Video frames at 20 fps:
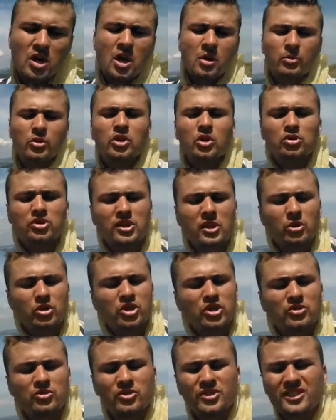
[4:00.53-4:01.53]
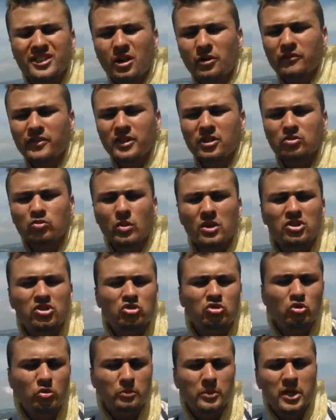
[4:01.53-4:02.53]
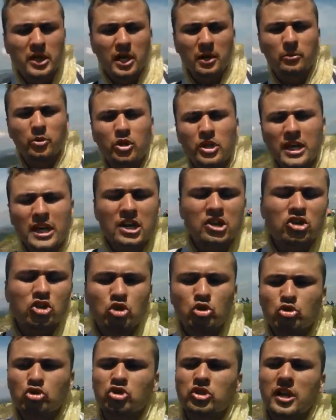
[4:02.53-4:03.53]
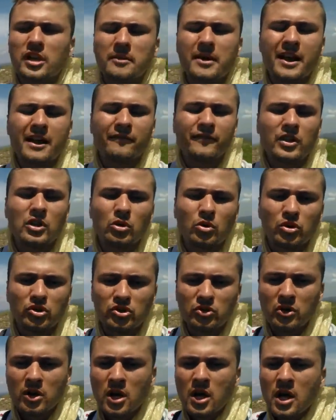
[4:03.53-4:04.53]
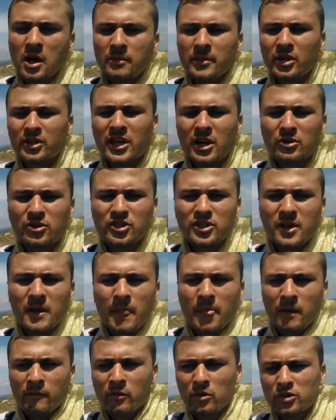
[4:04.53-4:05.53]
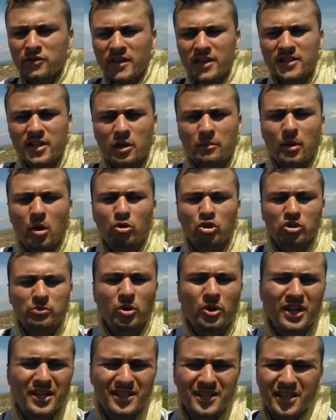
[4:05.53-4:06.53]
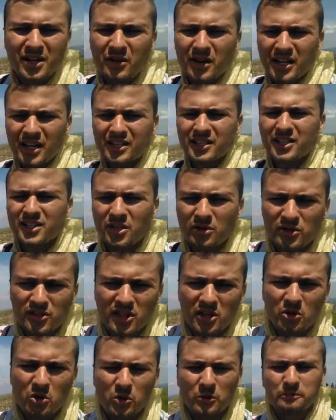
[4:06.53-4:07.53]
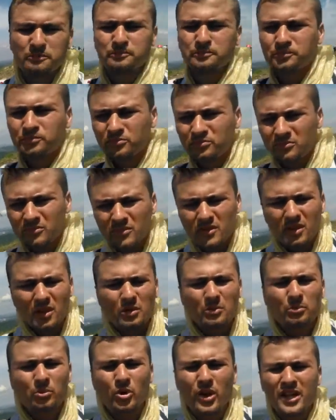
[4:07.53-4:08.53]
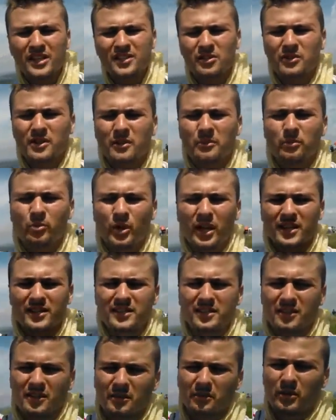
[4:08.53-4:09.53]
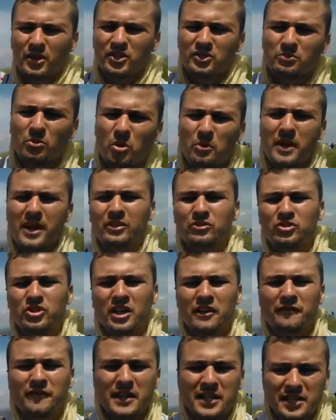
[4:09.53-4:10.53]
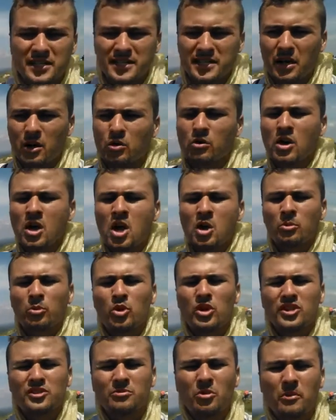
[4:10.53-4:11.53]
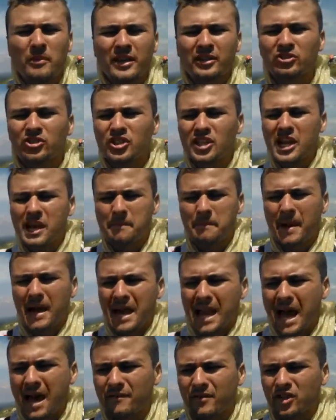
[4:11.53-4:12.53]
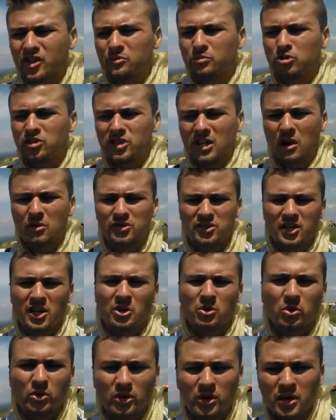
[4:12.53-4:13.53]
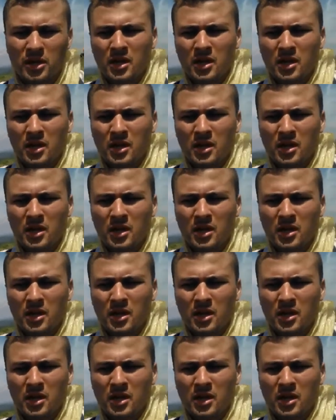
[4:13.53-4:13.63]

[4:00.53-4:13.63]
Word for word: porque o Senhor Jesus está ouvindo a tua súplica, porque Ele é justo, Ele é maravilhoso. Meu Deus, vamos fazer uma última oração, agradecer ao Senhor por esta hora, por esta por esse momento de reflexão, por esse momento de ler a palavra, de buscar o Senhor